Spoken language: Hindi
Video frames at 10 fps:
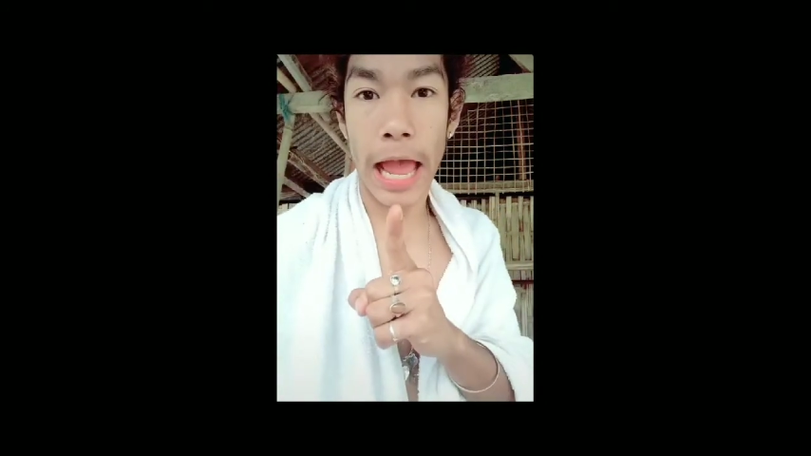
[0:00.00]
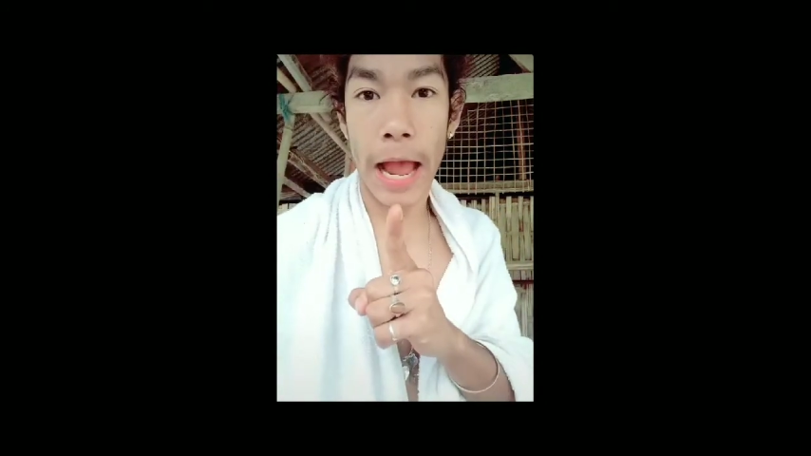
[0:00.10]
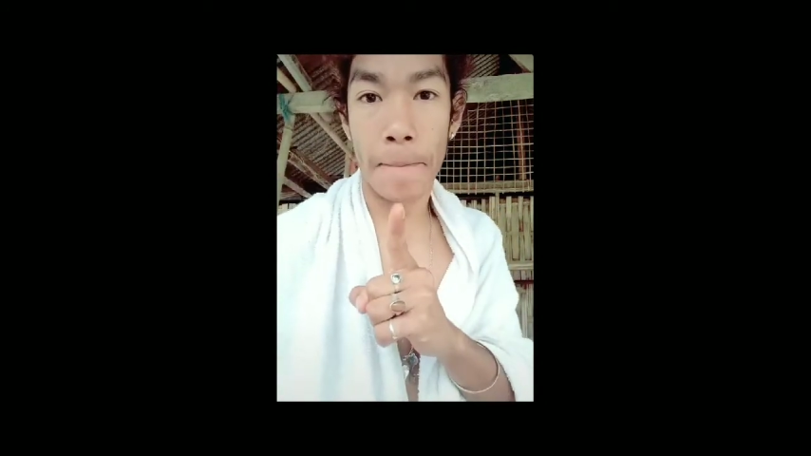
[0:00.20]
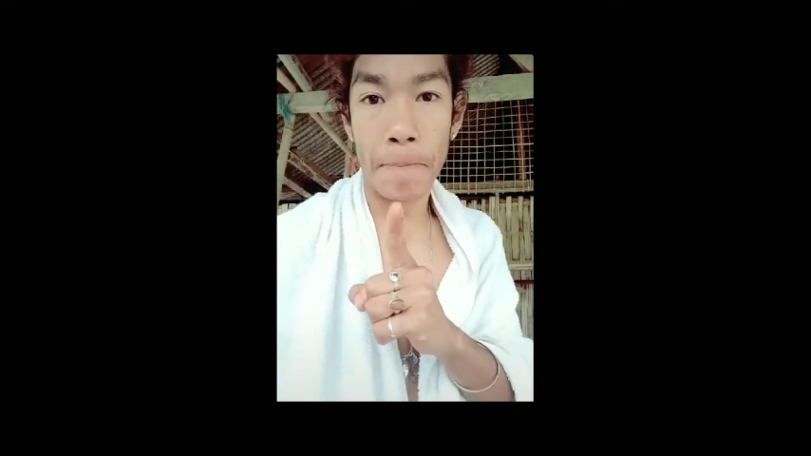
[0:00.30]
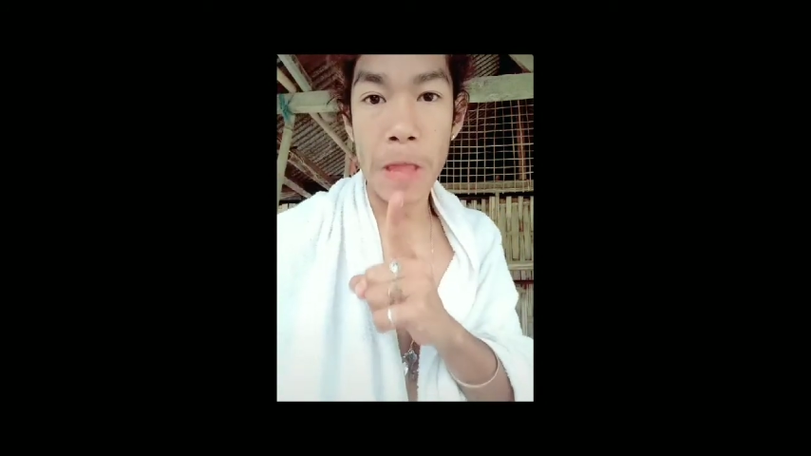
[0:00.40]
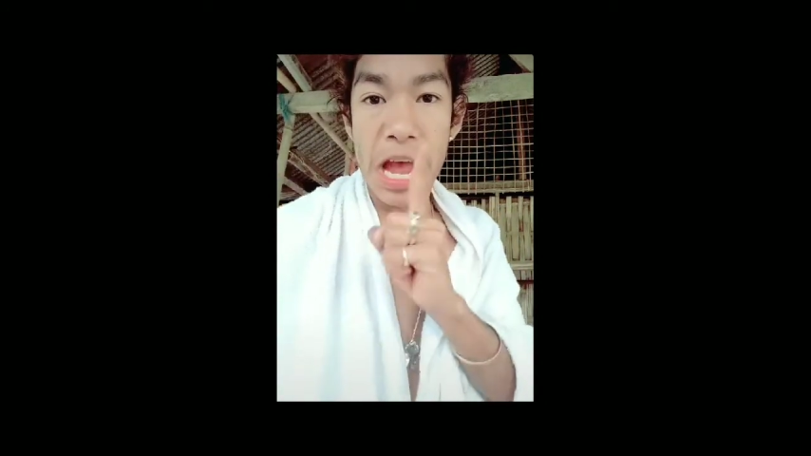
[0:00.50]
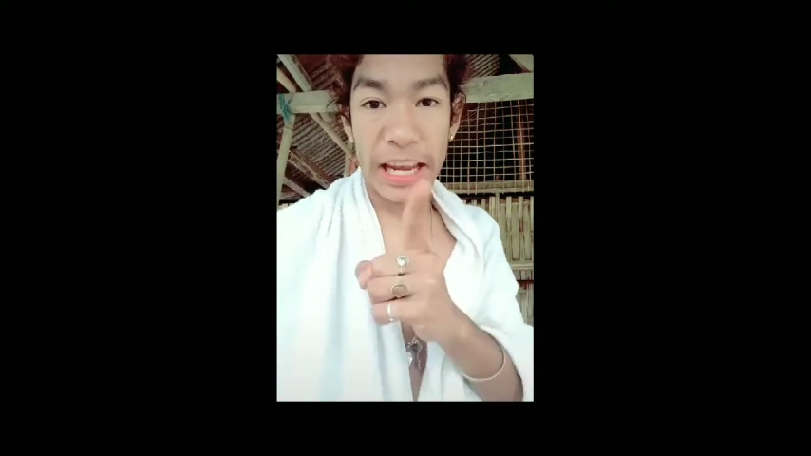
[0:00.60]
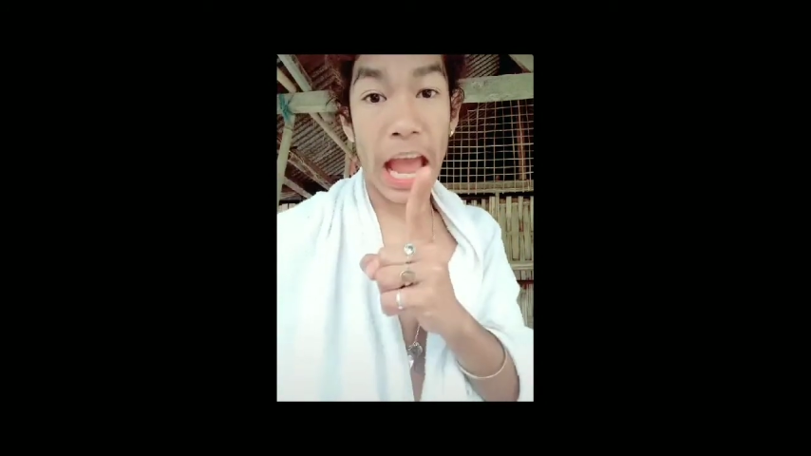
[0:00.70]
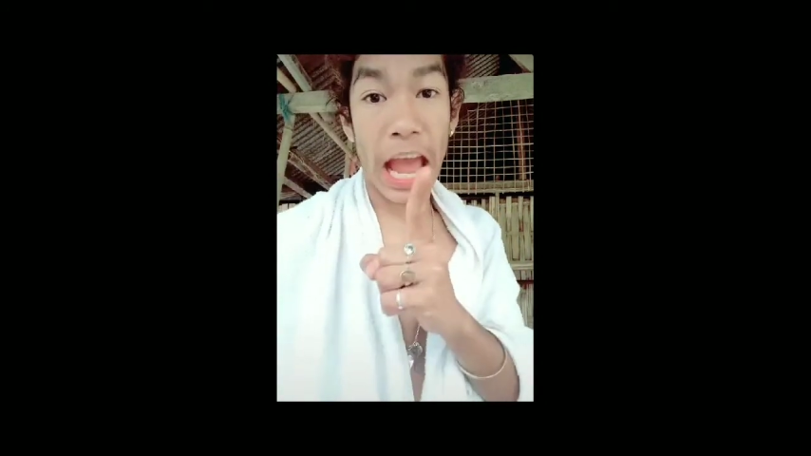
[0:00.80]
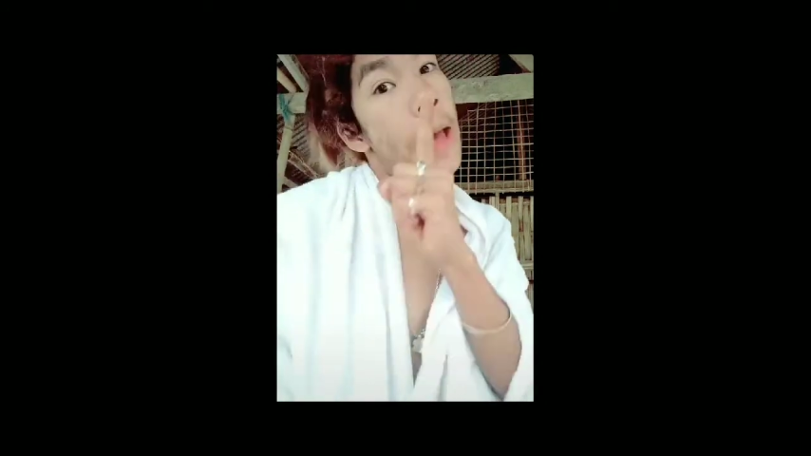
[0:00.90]
दिखाया है
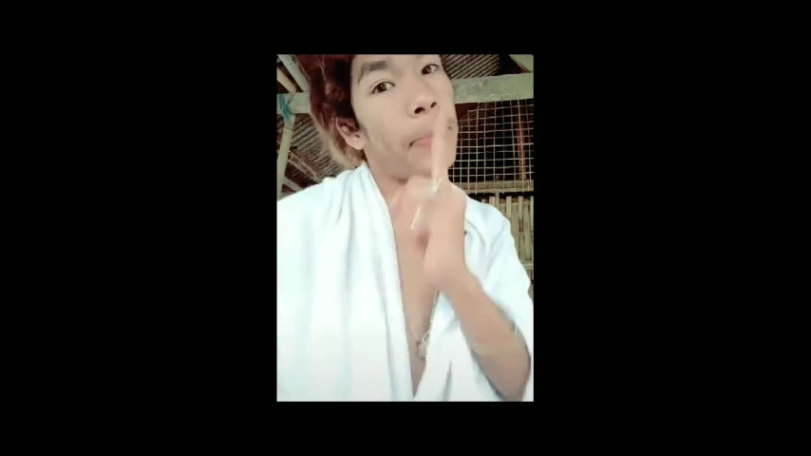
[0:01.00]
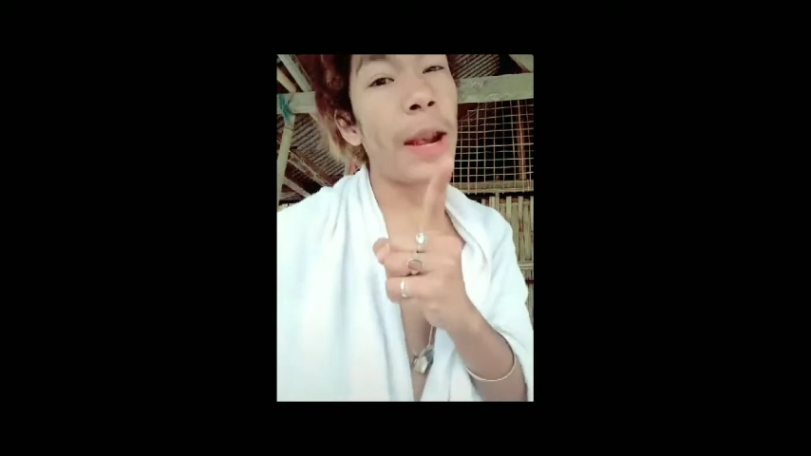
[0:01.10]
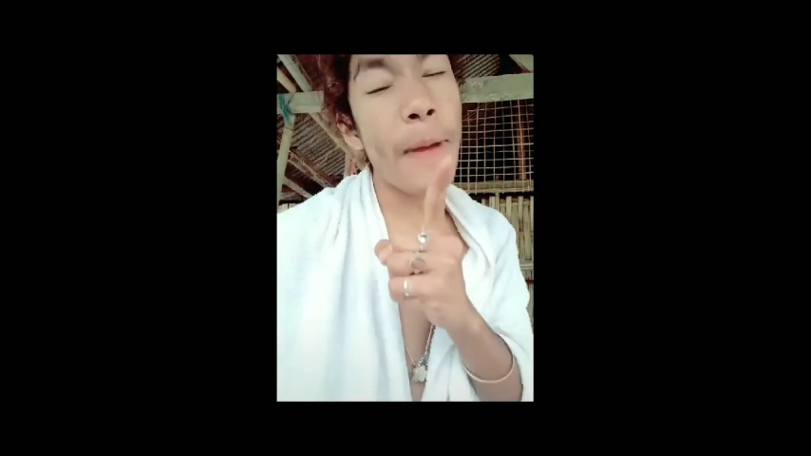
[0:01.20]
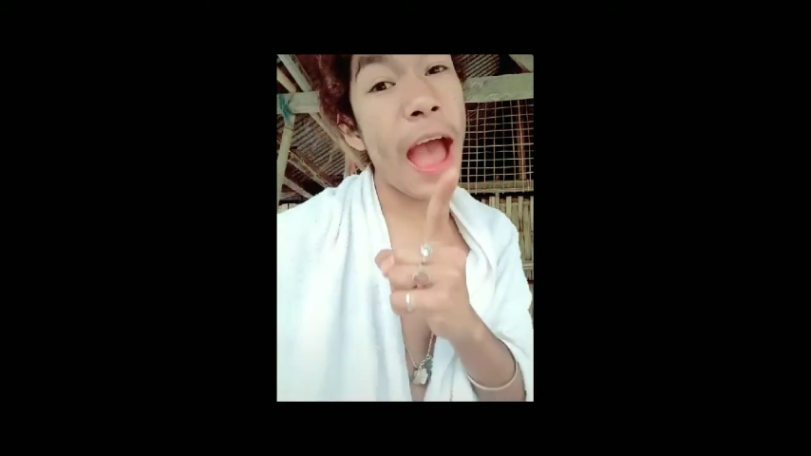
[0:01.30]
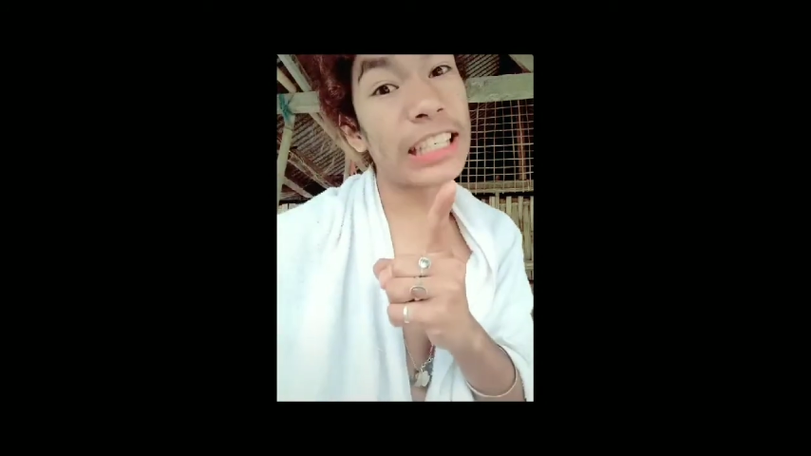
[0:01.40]
ठीक है कृपया